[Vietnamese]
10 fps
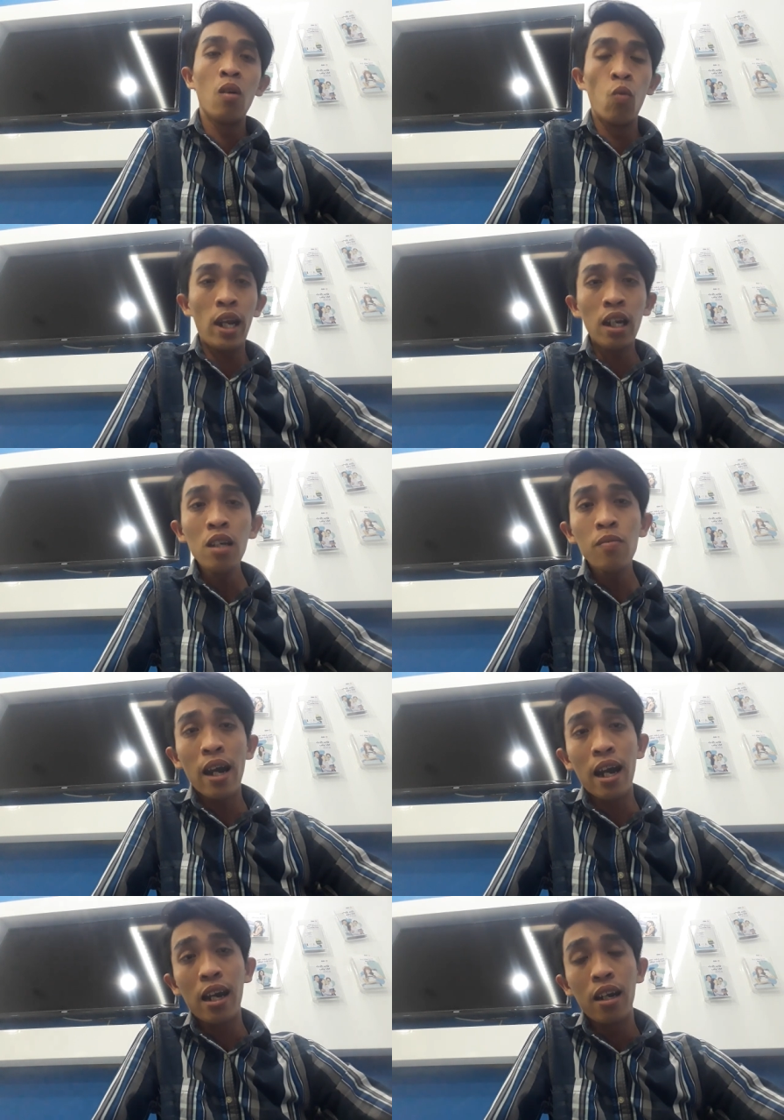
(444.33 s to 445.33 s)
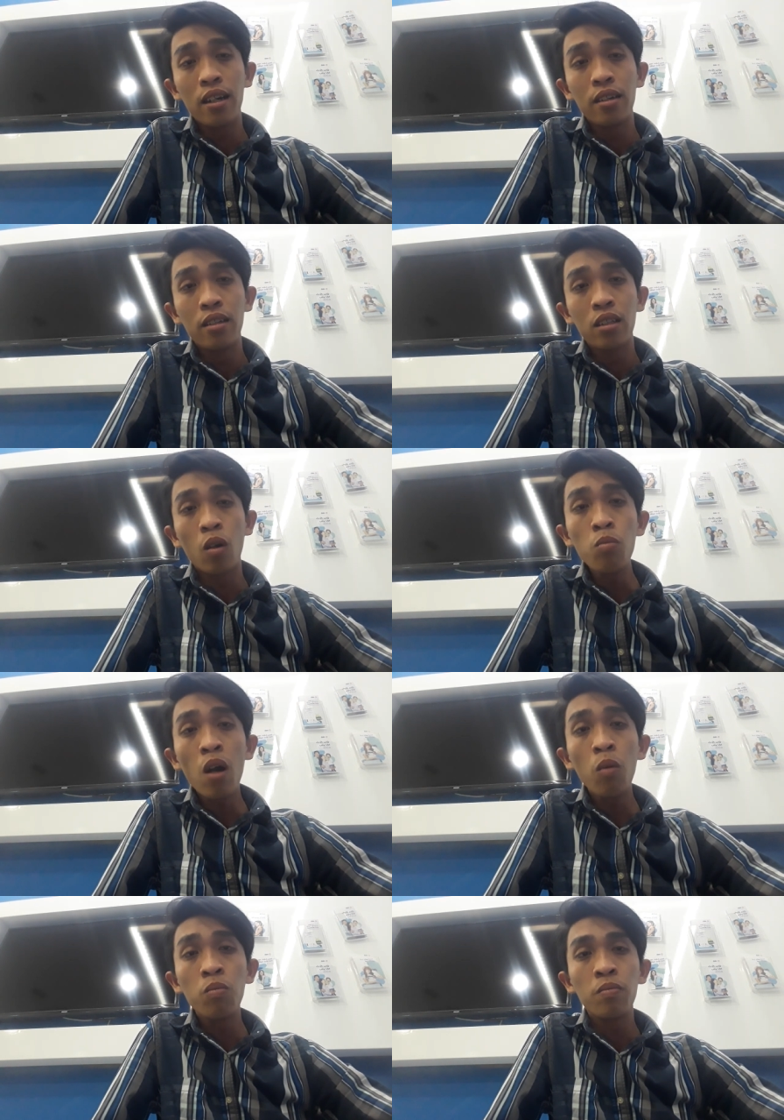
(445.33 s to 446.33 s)
Nguyễn Tuấn mà cũng
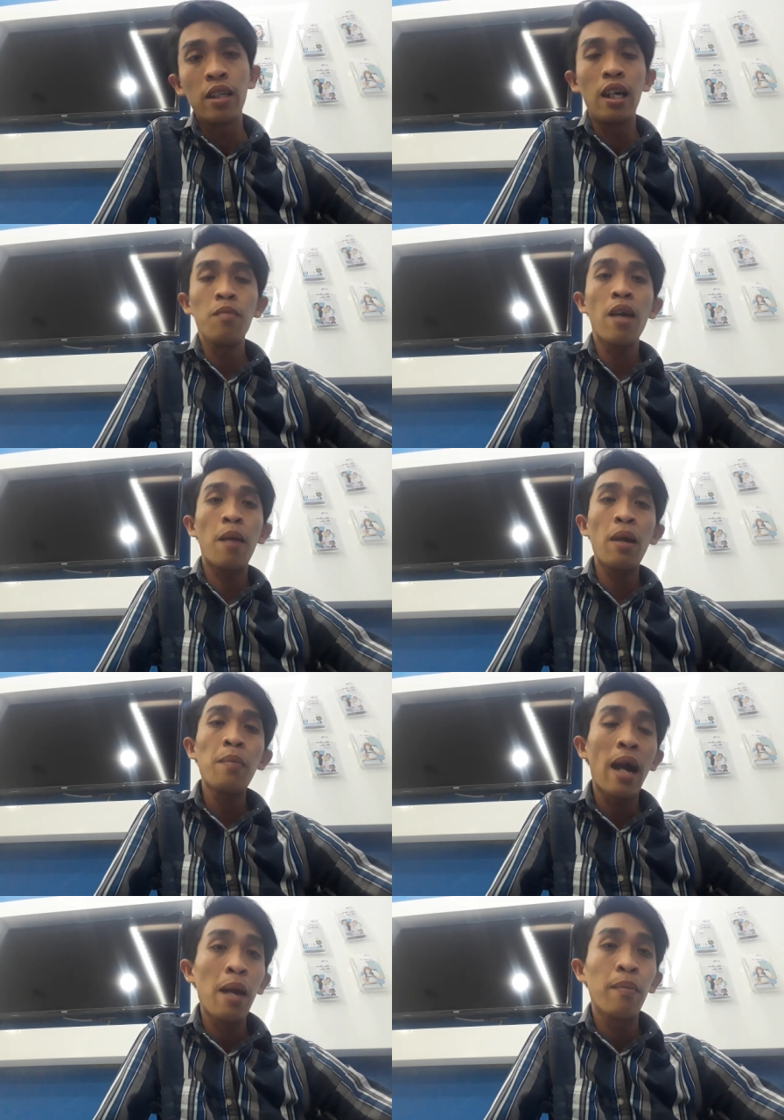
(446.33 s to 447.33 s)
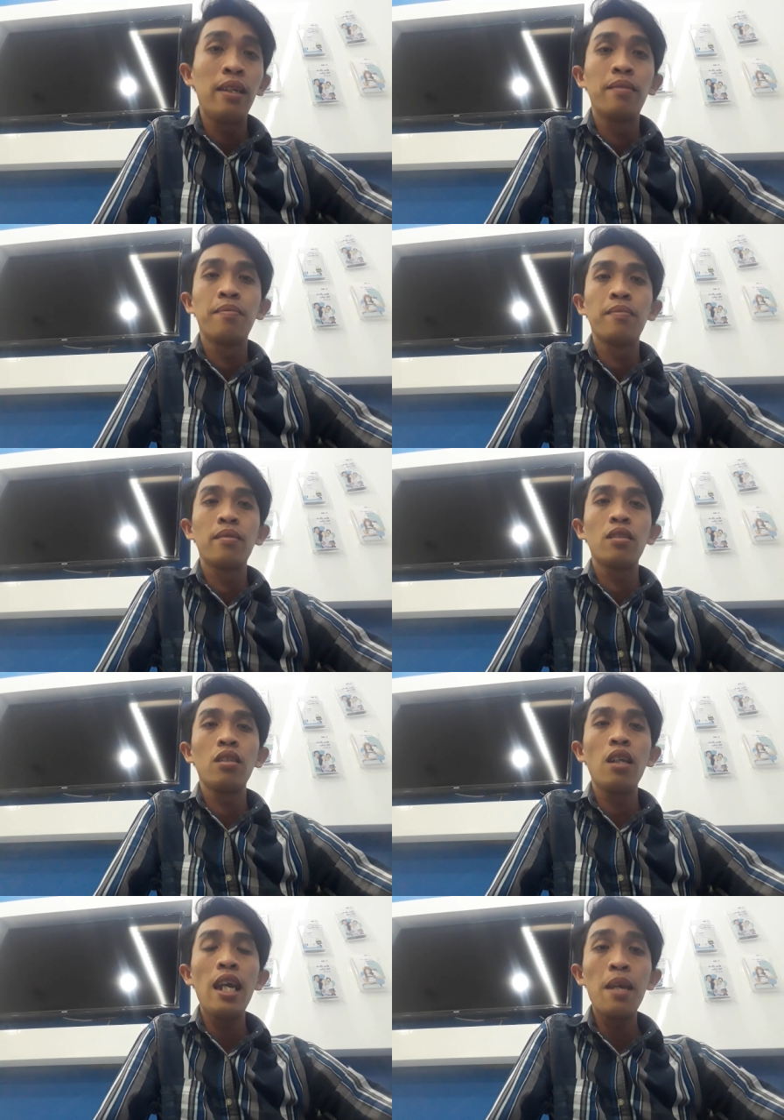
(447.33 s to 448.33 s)
mong những mà mấy bạn mình
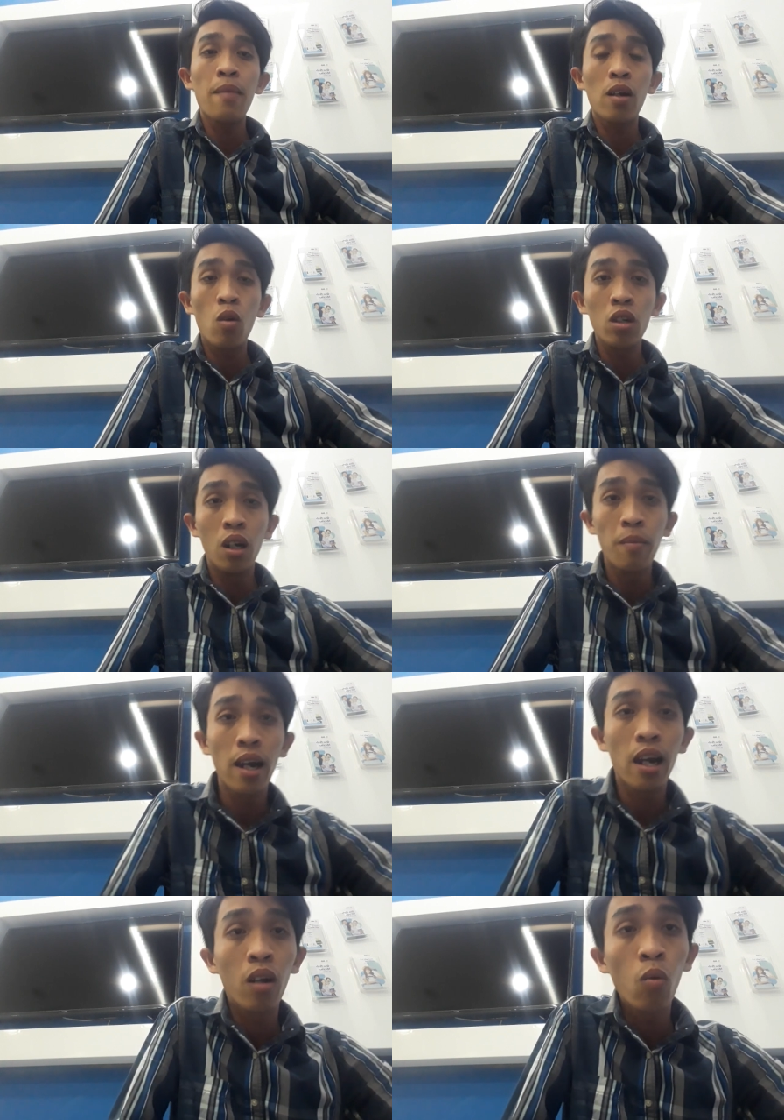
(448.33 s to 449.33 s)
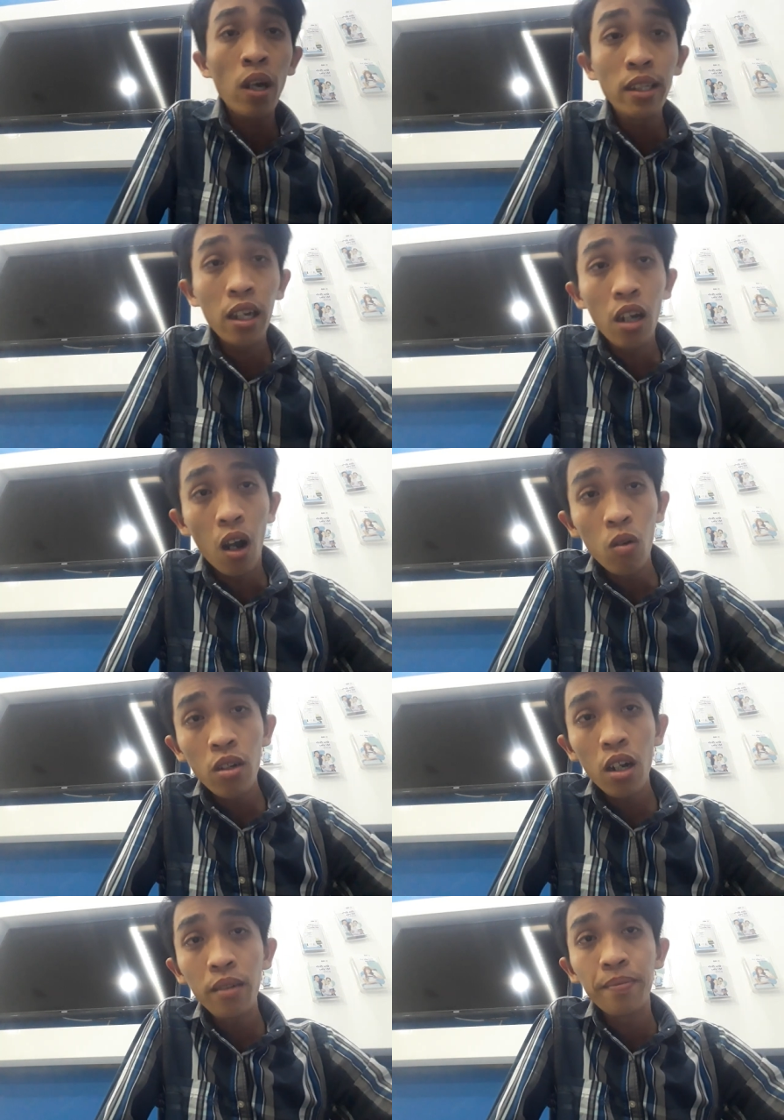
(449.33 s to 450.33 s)
đi mà con đường mà quá xe đổ
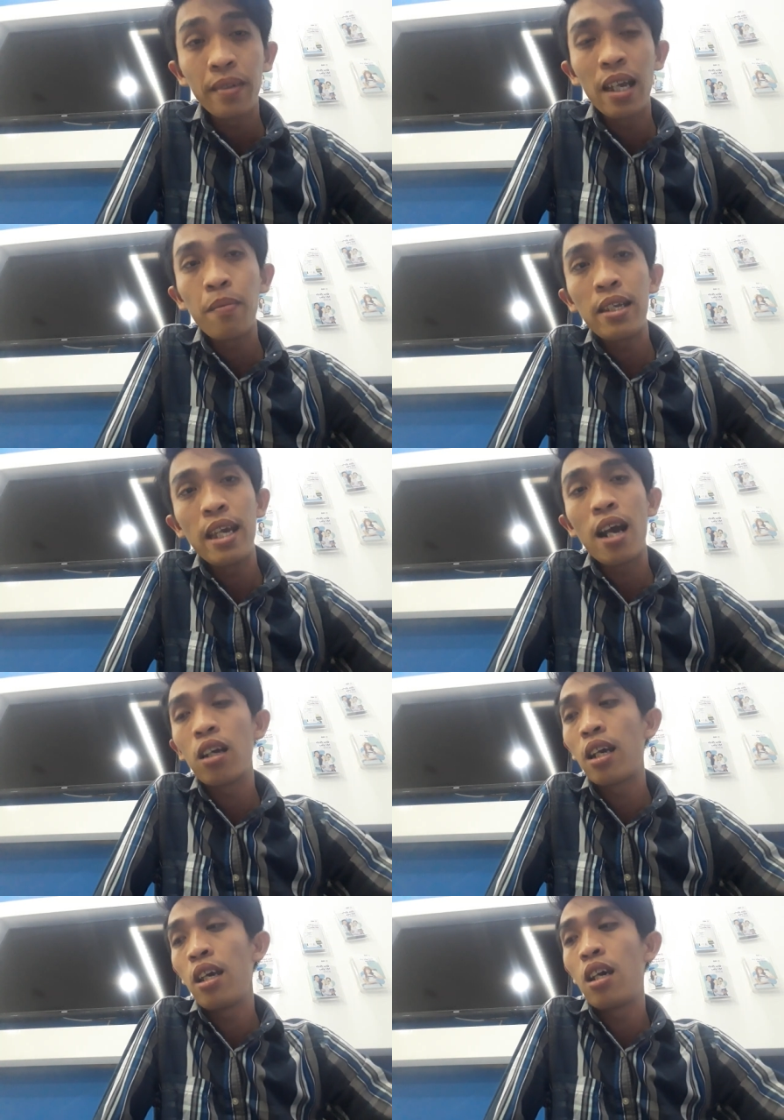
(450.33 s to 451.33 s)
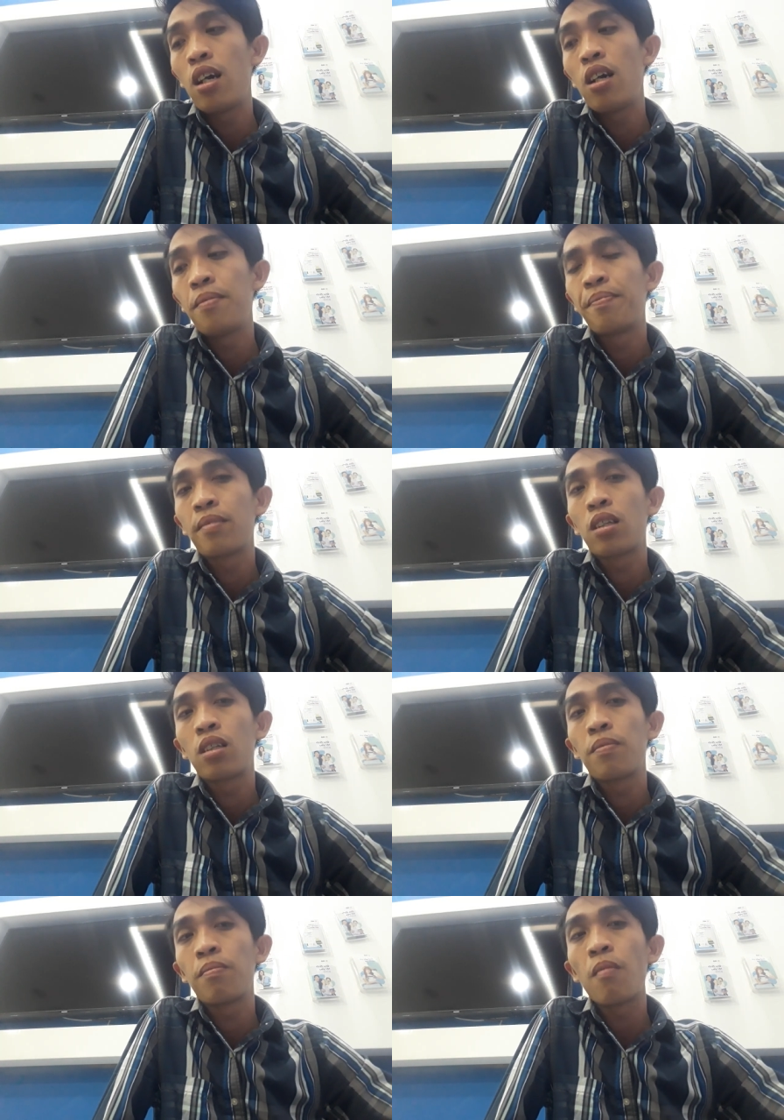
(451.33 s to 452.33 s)
đó thì bây giờ thì uh,
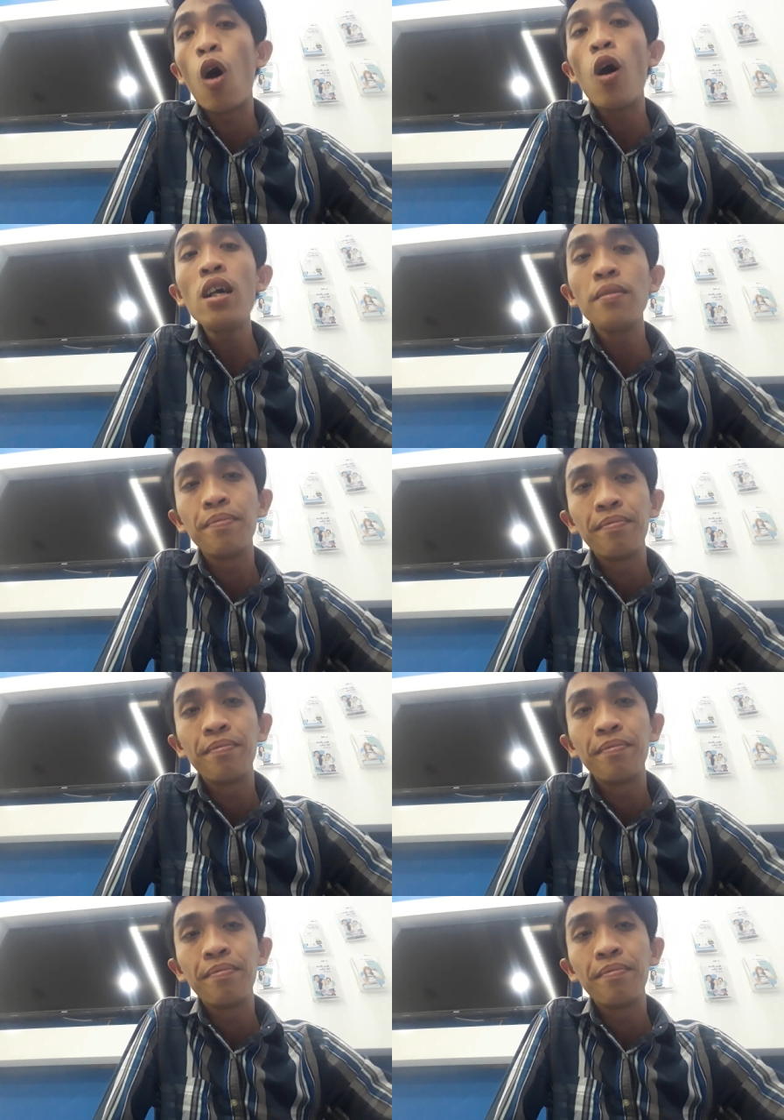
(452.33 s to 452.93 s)
bỏ